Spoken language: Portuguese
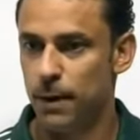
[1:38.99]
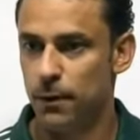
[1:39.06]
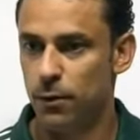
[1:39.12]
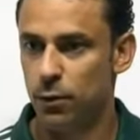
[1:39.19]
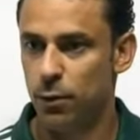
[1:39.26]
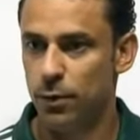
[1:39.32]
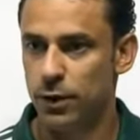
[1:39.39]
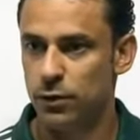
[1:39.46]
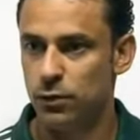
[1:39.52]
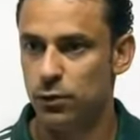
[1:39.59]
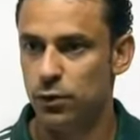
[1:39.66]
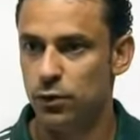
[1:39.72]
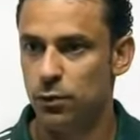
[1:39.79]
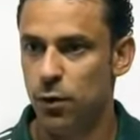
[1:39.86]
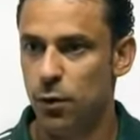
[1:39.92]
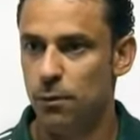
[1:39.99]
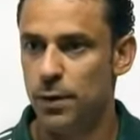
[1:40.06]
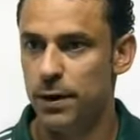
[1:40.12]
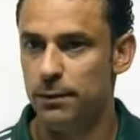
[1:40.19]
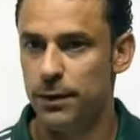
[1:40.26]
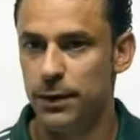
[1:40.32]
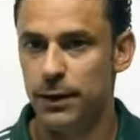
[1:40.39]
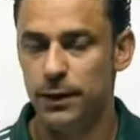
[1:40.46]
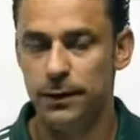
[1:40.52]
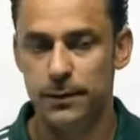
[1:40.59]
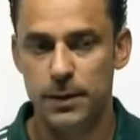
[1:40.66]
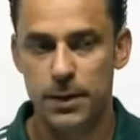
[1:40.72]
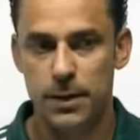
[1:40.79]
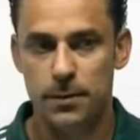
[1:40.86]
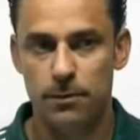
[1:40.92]
um momento muito bom para mim,
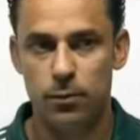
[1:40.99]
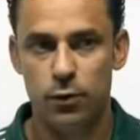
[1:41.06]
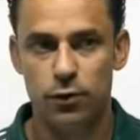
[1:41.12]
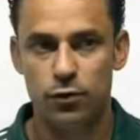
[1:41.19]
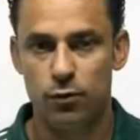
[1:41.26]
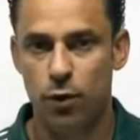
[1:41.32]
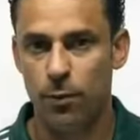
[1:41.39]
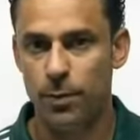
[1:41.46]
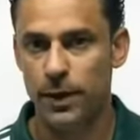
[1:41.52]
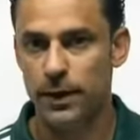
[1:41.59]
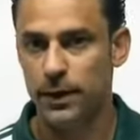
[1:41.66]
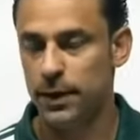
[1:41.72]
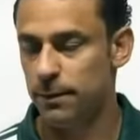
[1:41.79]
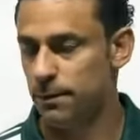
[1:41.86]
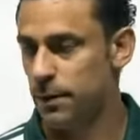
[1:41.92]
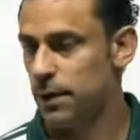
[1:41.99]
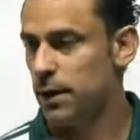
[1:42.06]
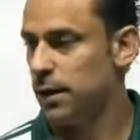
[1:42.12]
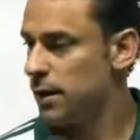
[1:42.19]
muito bom para a equipe.